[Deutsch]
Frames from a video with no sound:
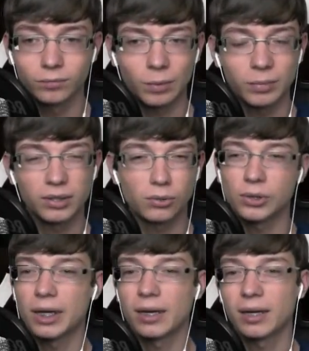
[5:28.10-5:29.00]
Wenn man das so
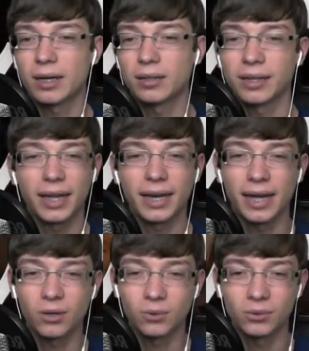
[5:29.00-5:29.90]
sagen kann, keine
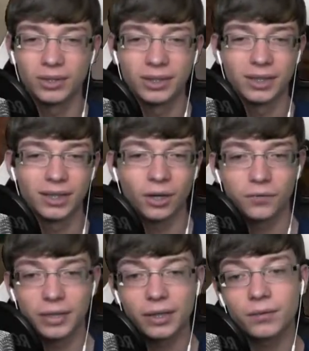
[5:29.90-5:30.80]
Ahnung.
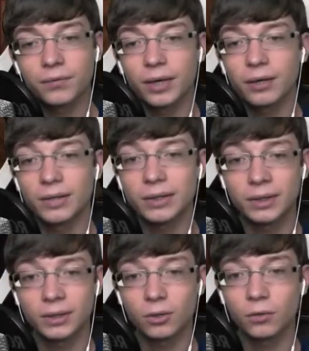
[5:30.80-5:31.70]
Auf jeden Fall, was
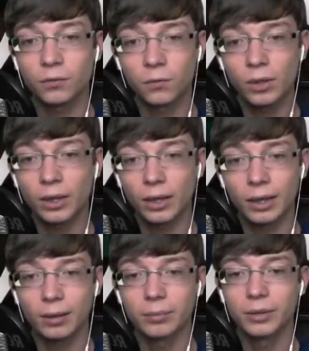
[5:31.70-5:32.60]
ich noch
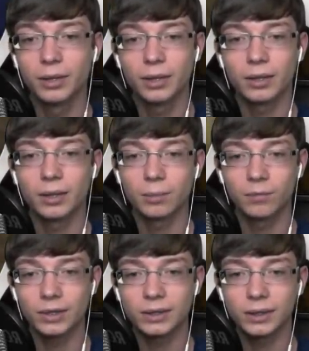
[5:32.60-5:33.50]
vorhab, ähm,
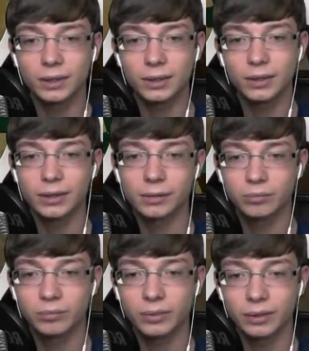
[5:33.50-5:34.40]
was ich in,
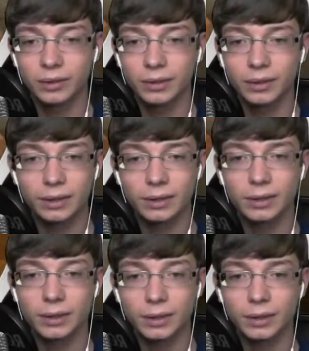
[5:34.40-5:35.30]
diesen, äh, in
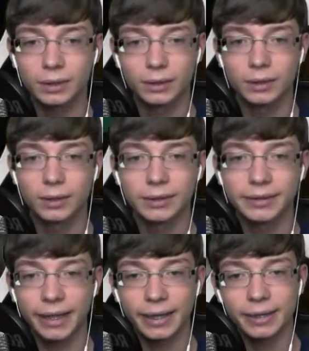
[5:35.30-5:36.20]
dieser
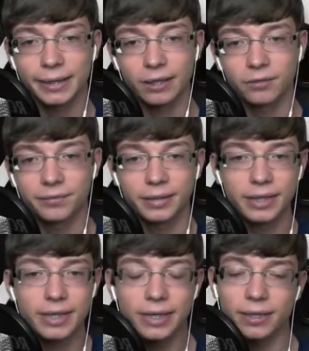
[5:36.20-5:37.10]
Zeitraffer
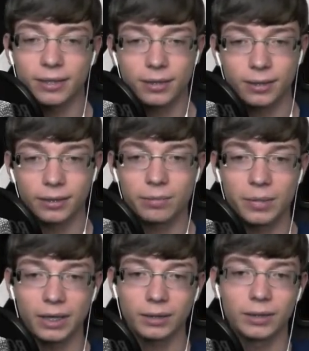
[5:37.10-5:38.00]
nicht
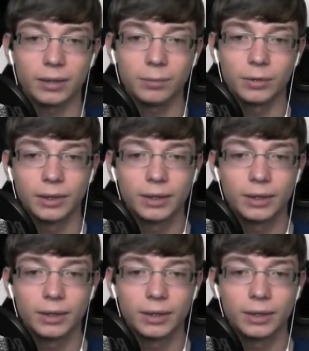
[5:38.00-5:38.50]
gemacht habe,